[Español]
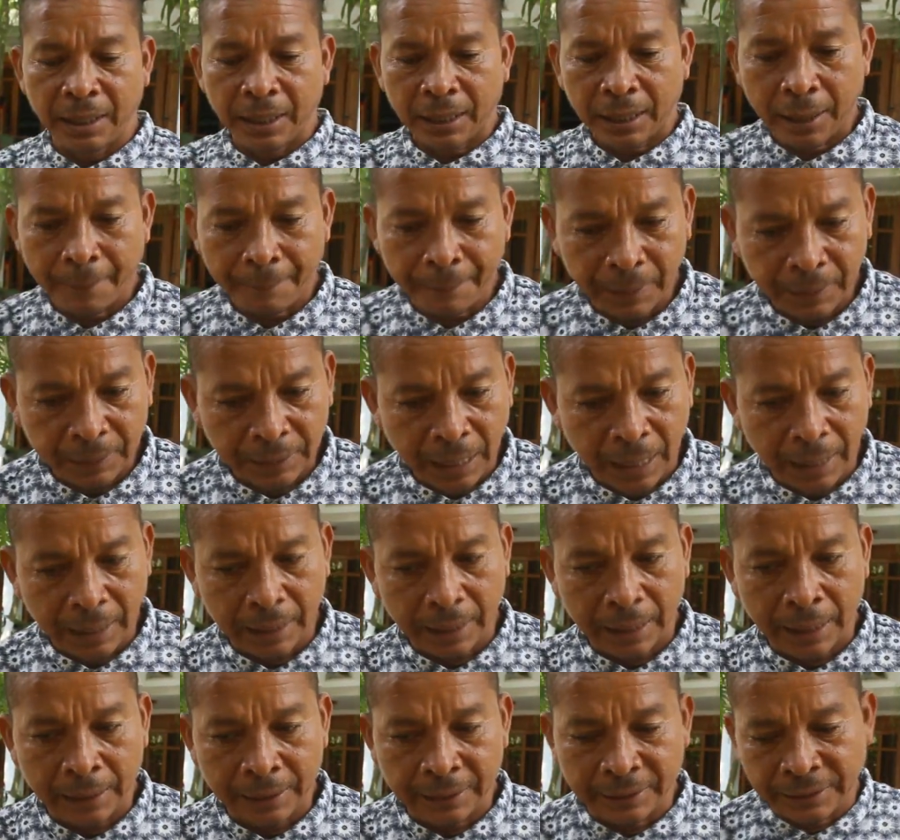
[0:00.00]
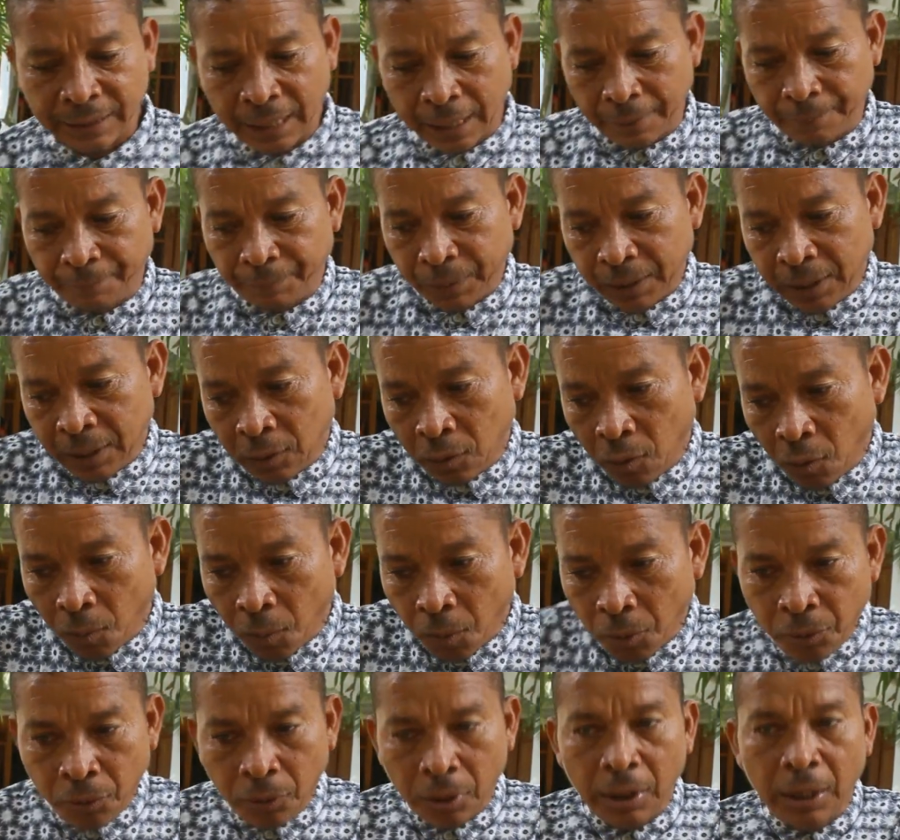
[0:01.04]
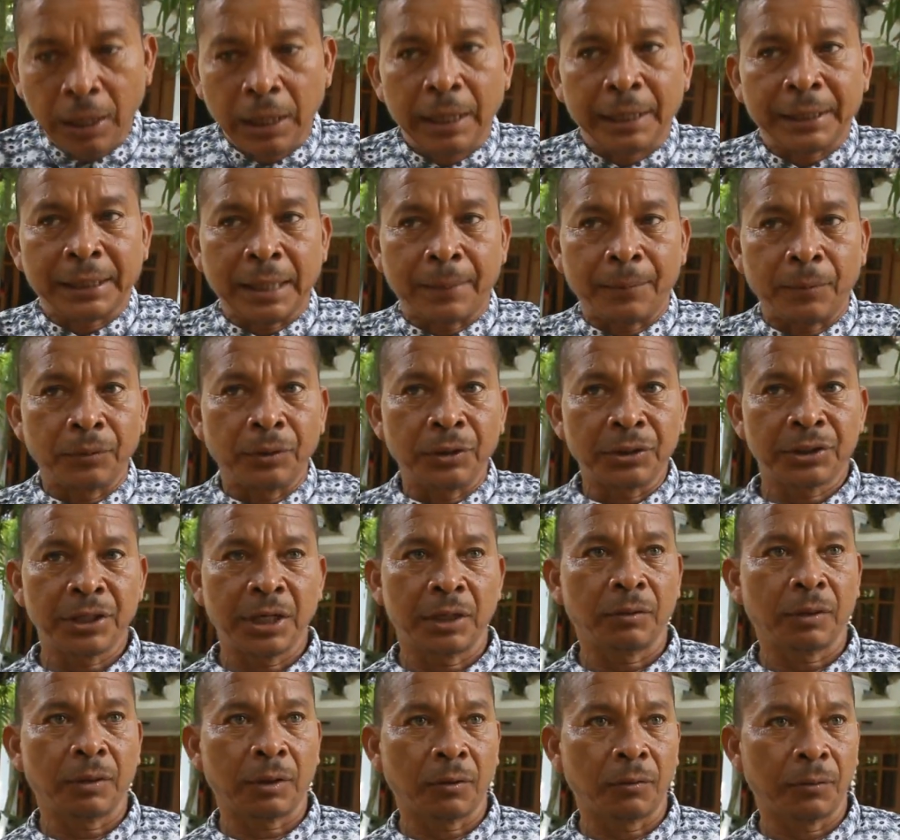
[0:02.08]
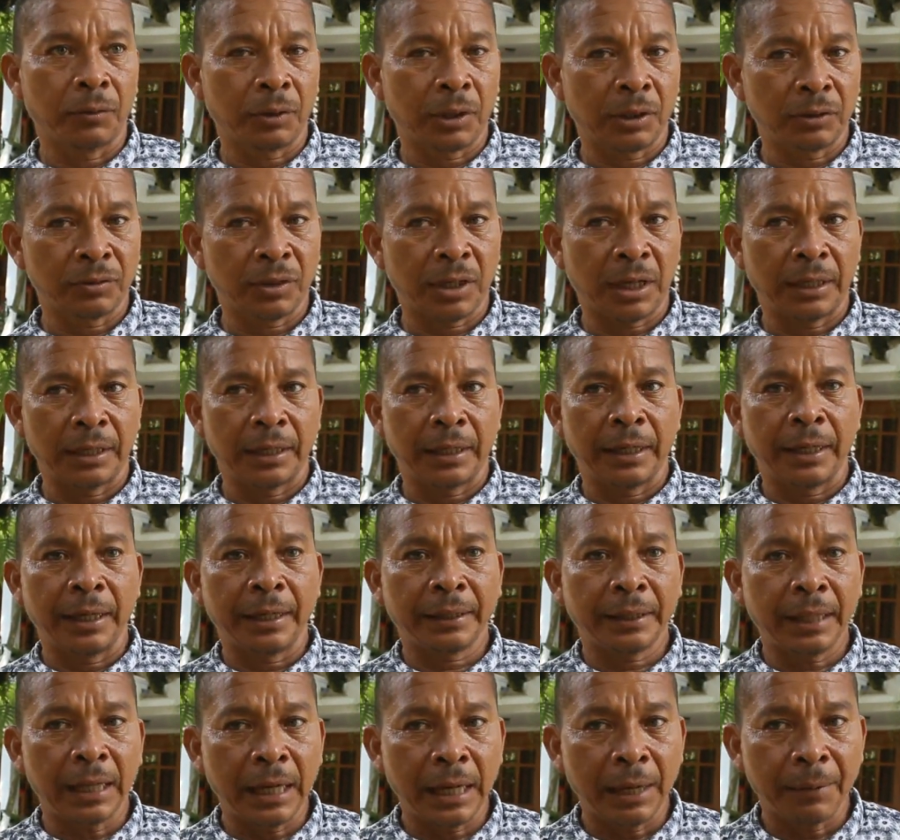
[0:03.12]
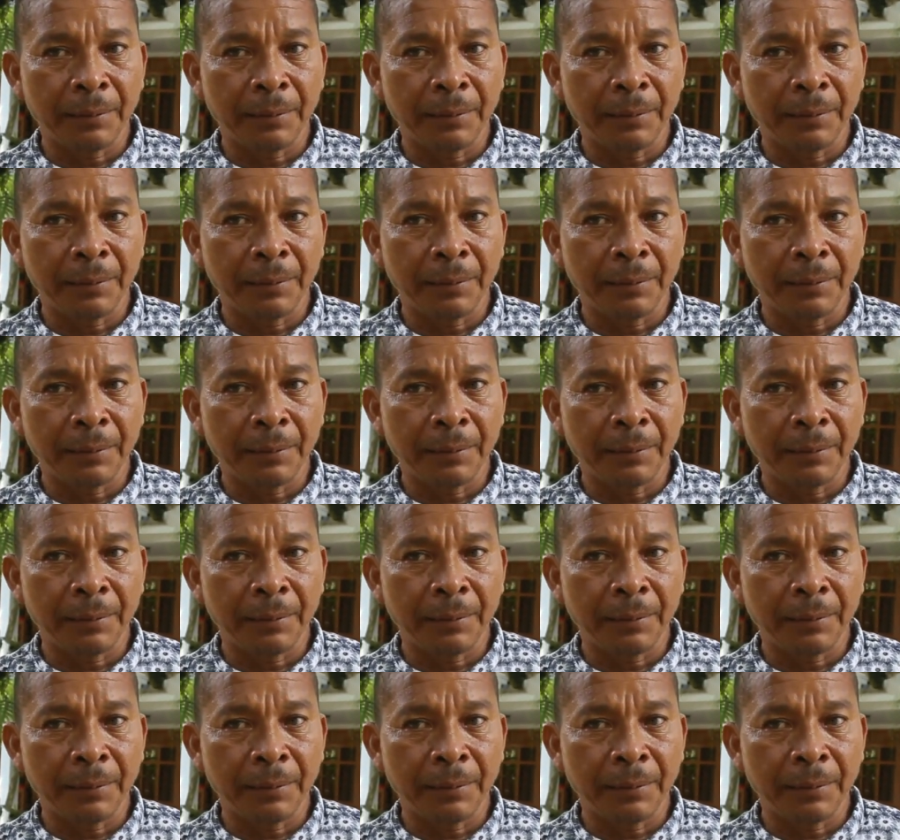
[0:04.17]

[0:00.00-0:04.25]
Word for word: Capitán, Arizal y Cobollo, le estamos diciendo al gobierno nacional, esta es la